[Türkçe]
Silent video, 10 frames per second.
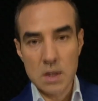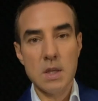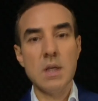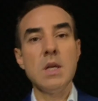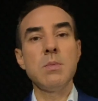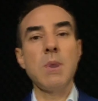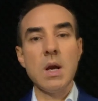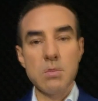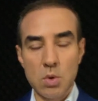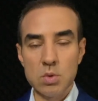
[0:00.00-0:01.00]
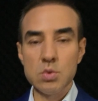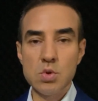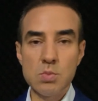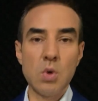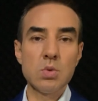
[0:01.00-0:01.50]
e, ihmal mi oldu,
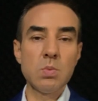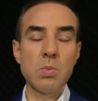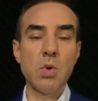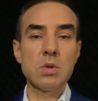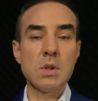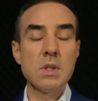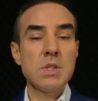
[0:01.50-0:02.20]
şu mu oldu, bu mu oldu.